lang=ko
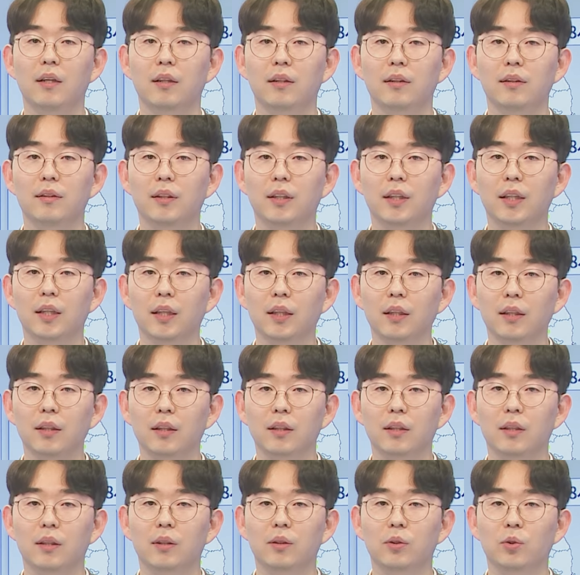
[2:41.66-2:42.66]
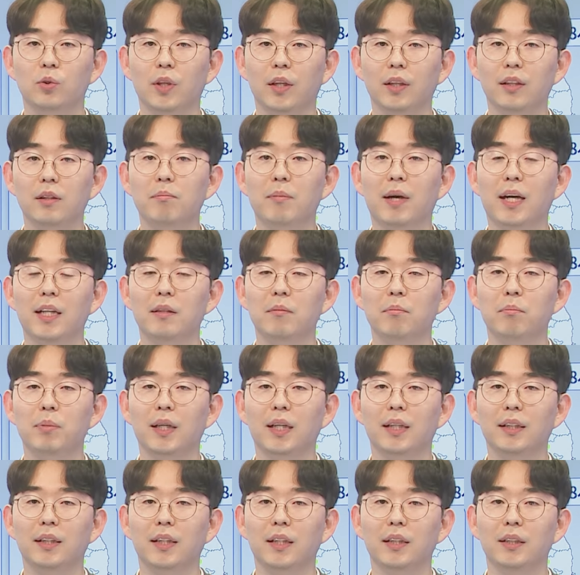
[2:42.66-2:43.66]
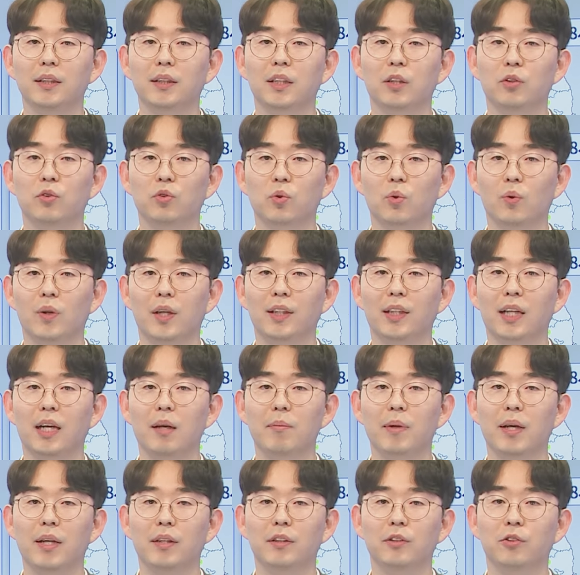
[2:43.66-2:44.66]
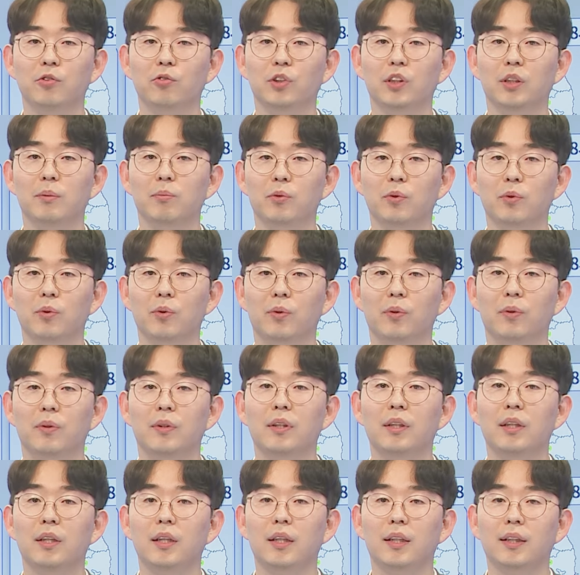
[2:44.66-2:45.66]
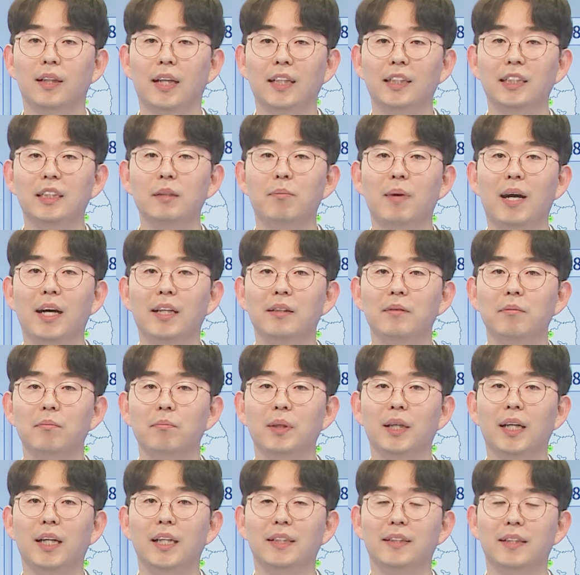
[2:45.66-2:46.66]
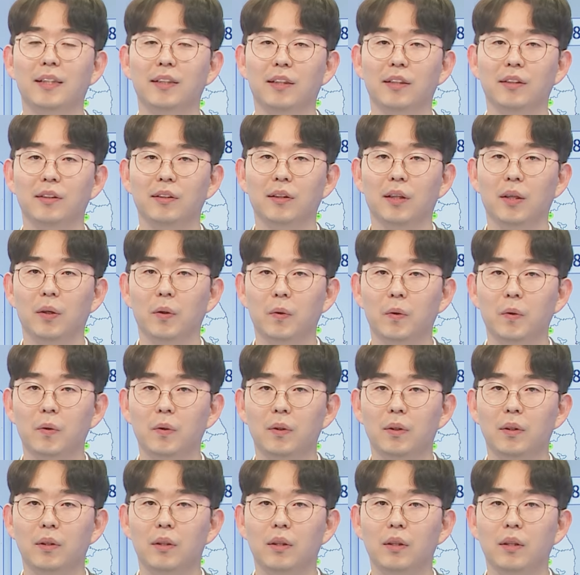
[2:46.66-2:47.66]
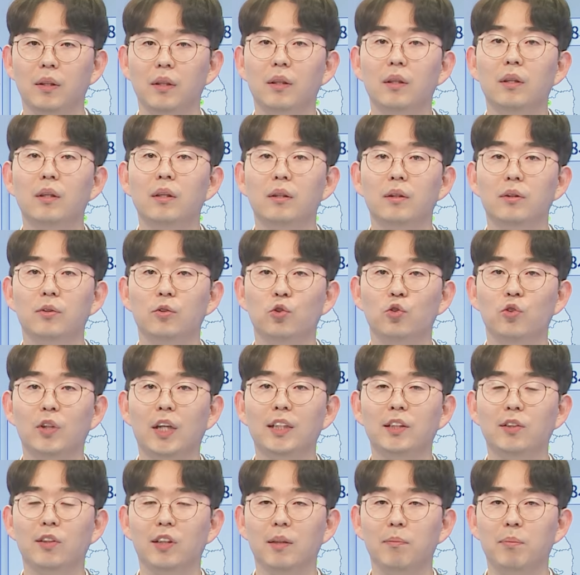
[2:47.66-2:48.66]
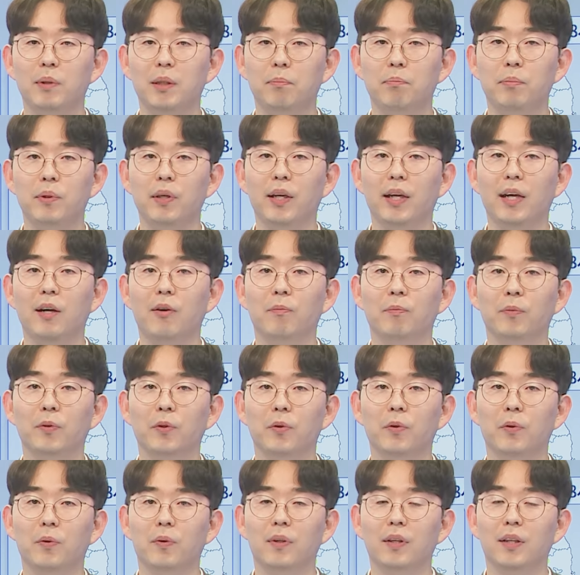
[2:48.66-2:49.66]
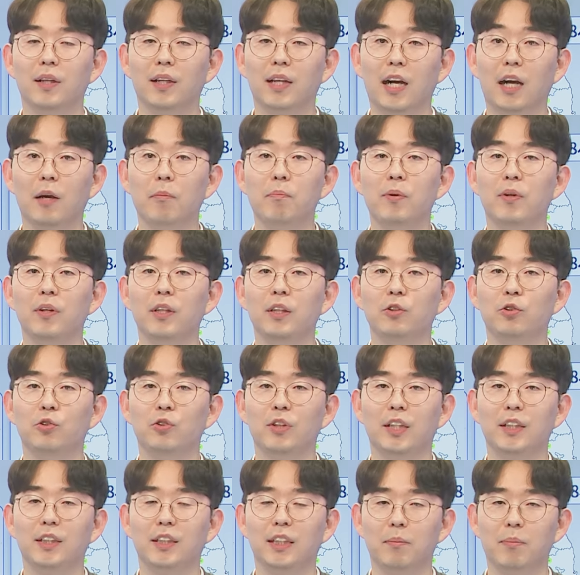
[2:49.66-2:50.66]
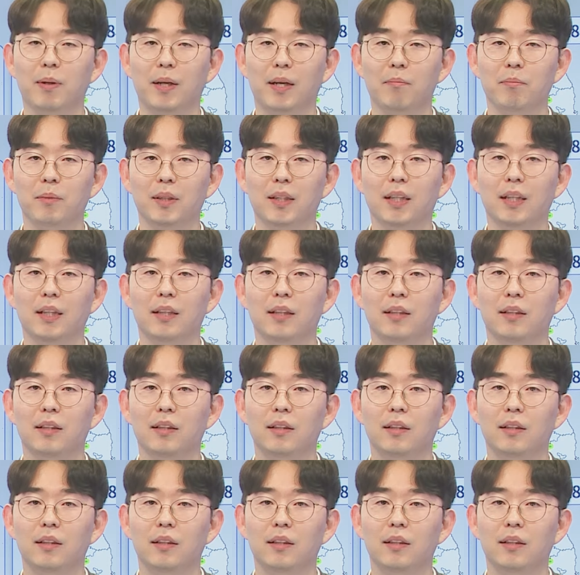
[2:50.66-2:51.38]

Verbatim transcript: 특히 최근 많은 비가 내린 제주도와 남해안을 중심으로 다시 많은 비가 예상되는데요. 추가적인 비 피해가 없도록 각별히 주의하시기 바랍니다.